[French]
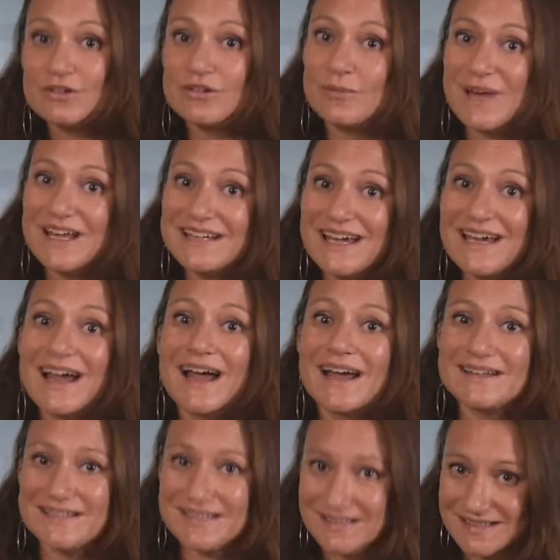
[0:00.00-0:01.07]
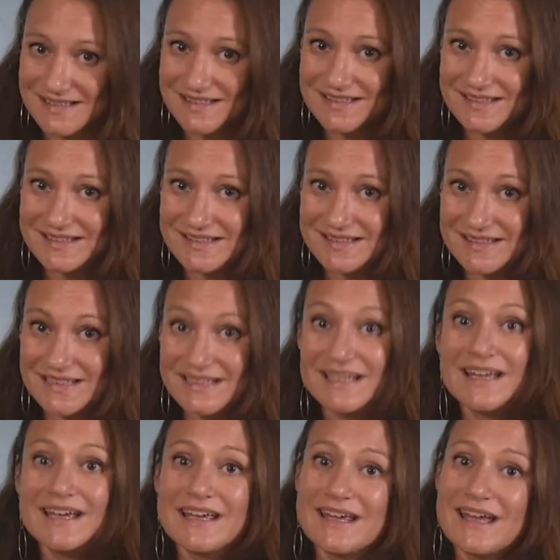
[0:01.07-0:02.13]
de manière à tester cette idée
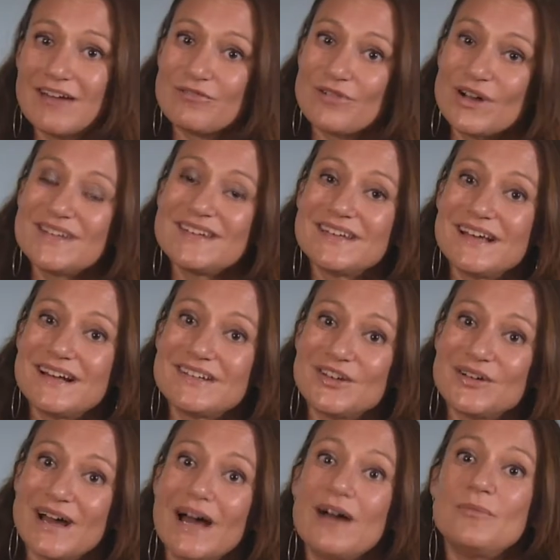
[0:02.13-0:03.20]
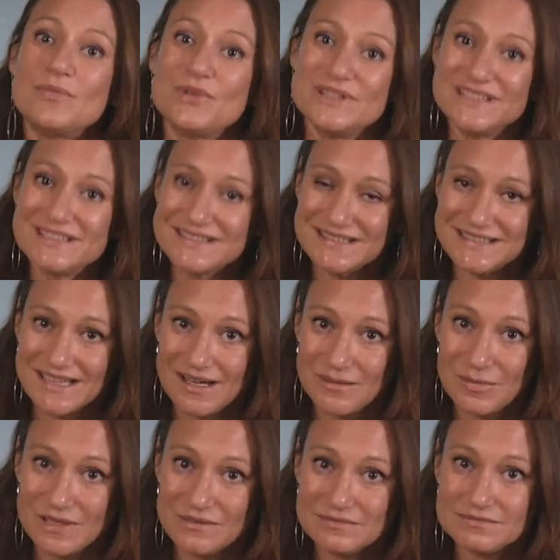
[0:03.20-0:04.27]
et à voir si elle sera
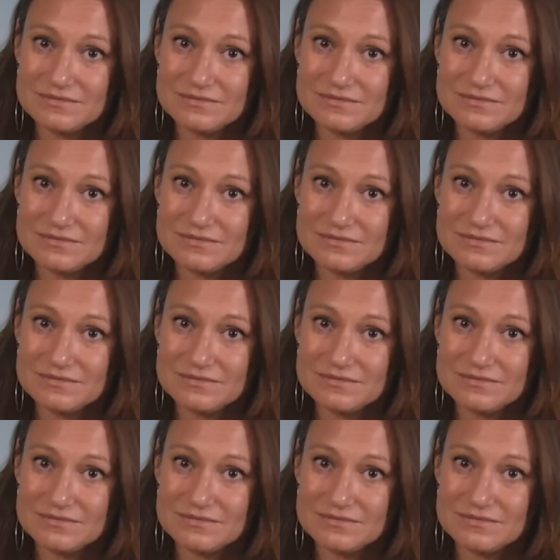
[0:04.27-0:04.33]
monétisable.